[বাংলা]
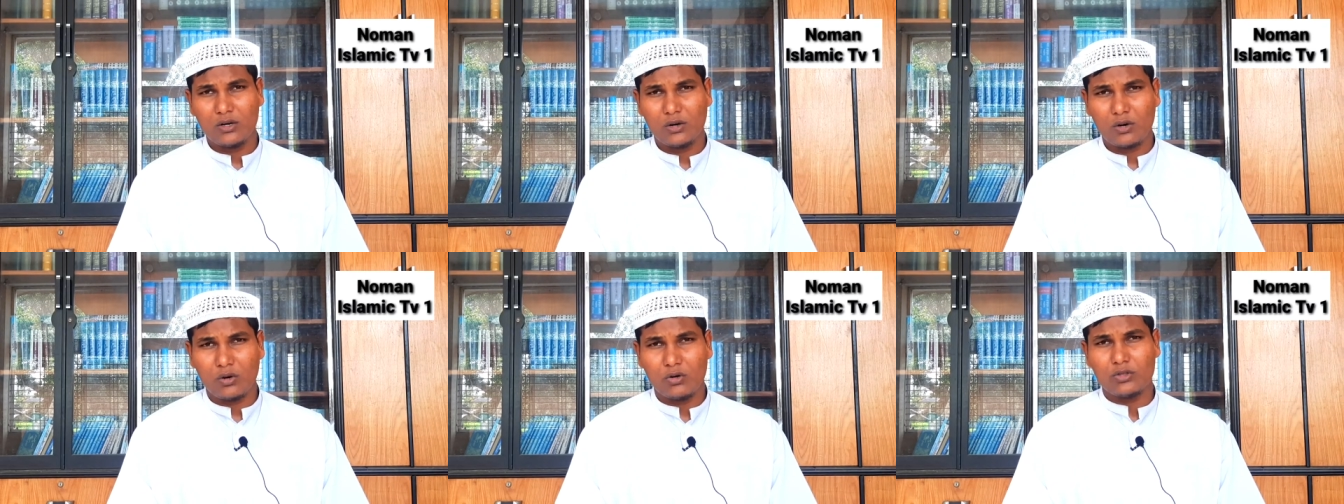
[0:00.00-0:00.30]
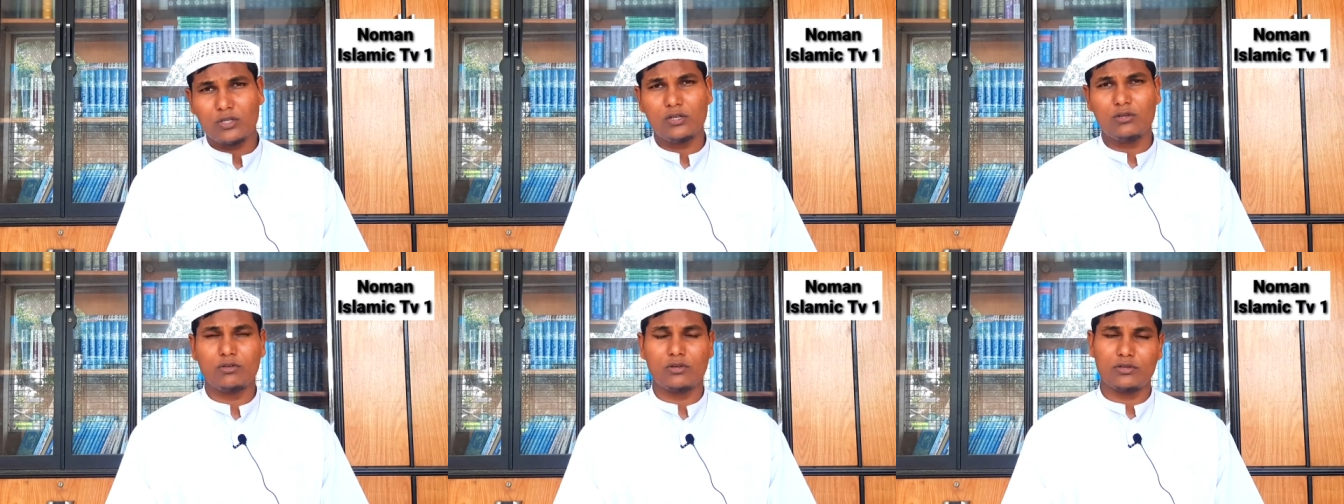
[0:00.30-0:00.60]

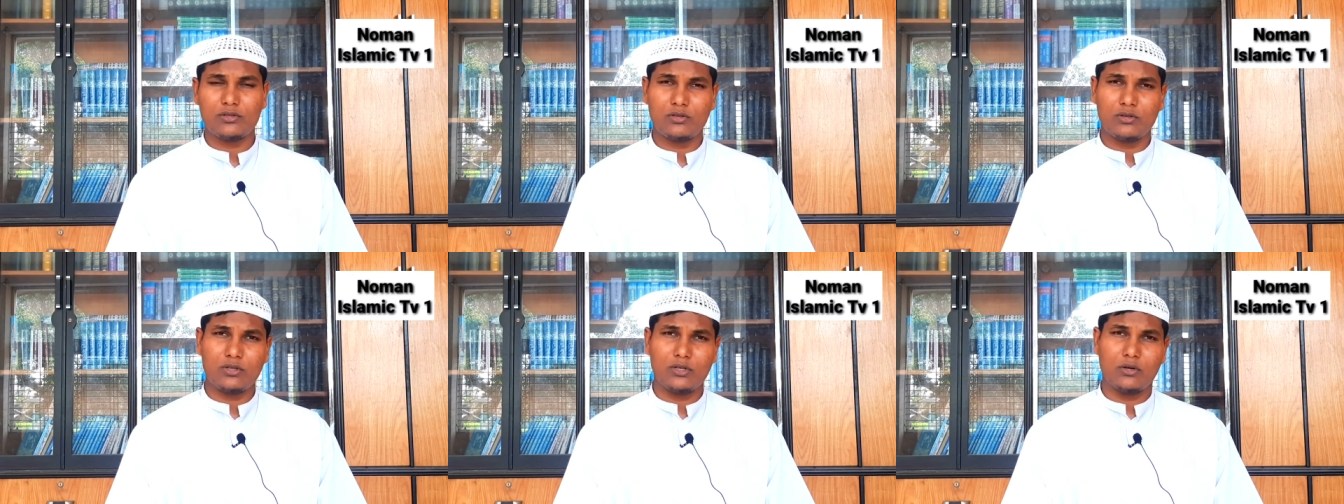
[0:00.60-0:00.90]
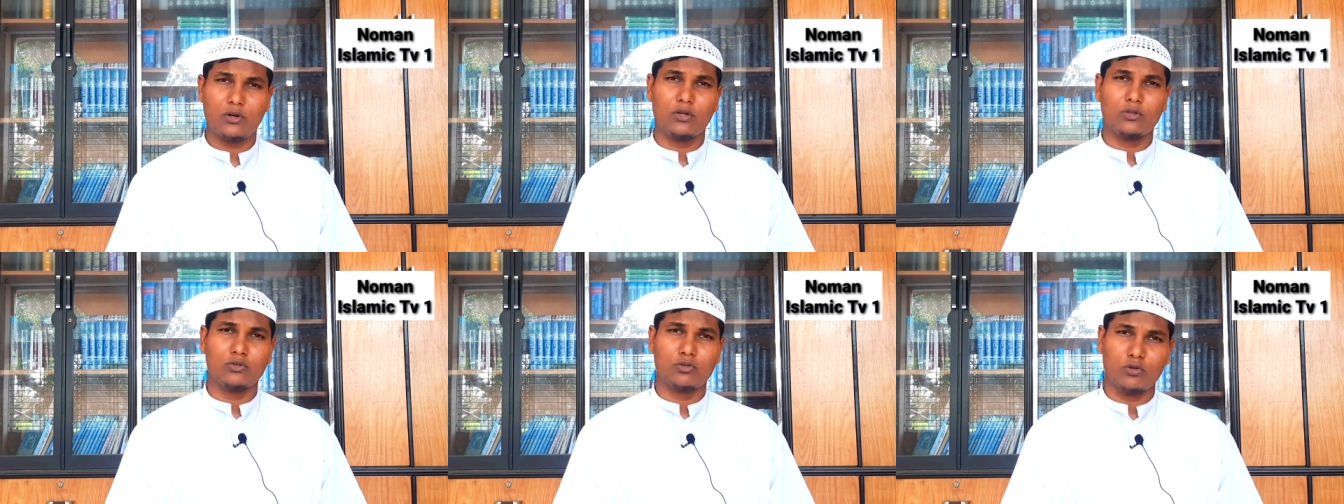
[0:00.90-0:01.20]

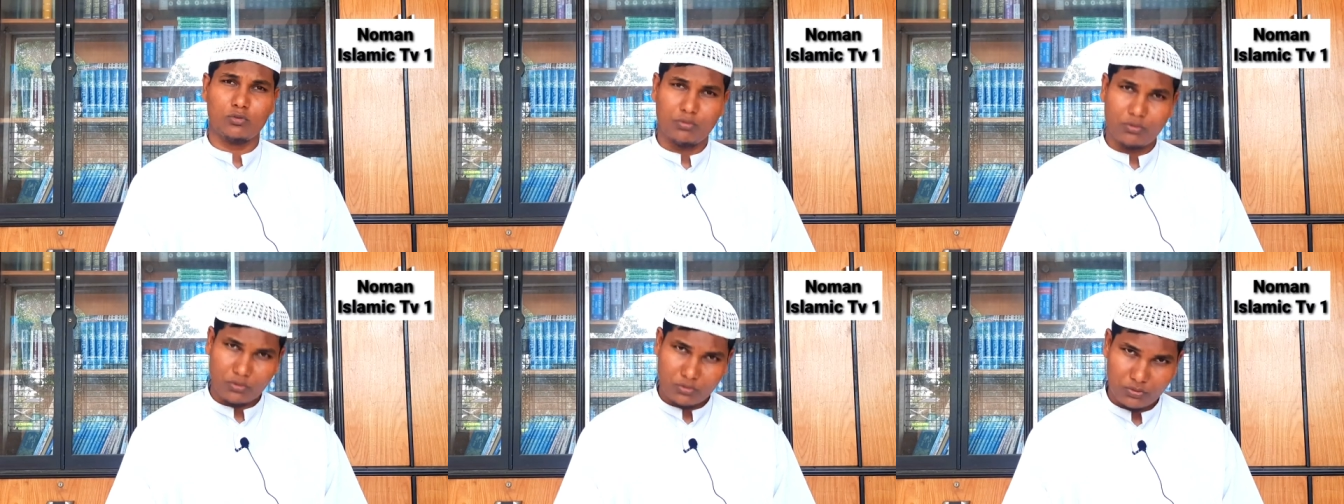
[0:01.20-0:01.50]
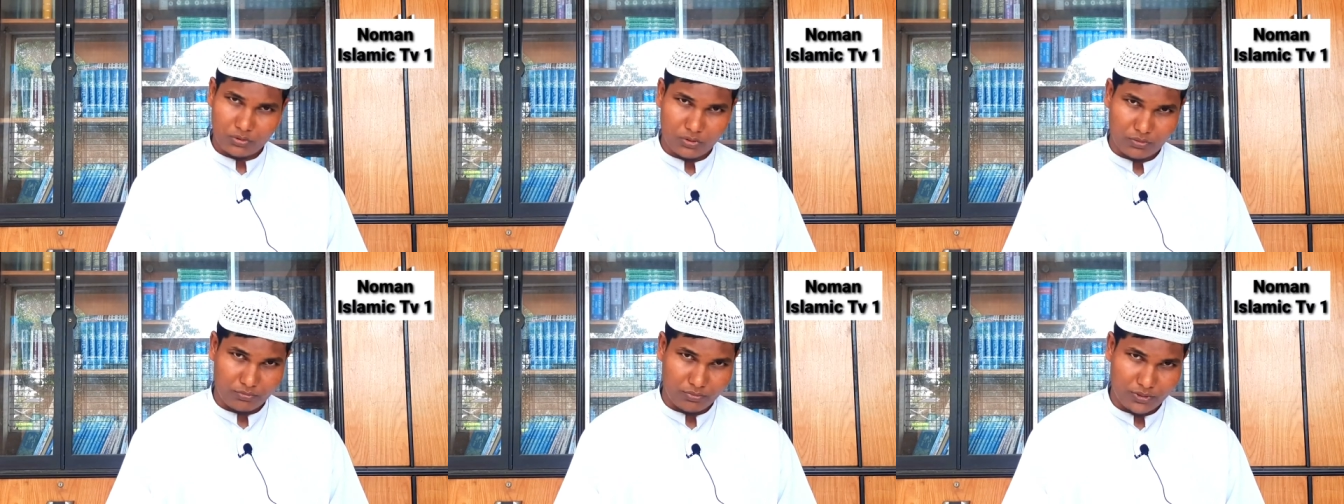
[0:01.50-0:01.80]
ক্ষতিগ্রস্তদের
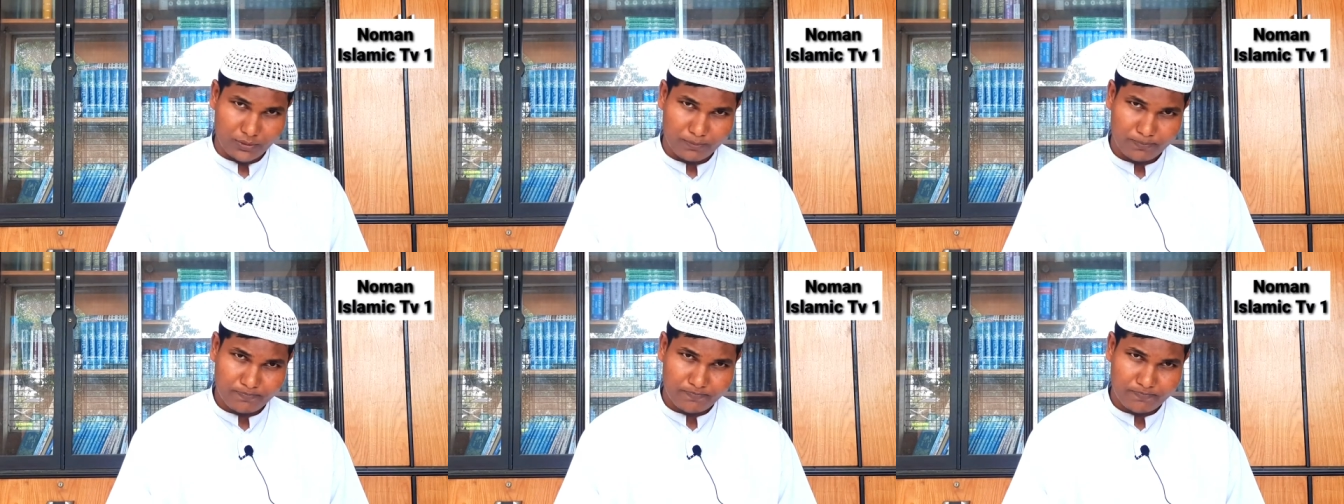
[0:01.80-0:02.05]
অন্তর্ভুক্ত হবে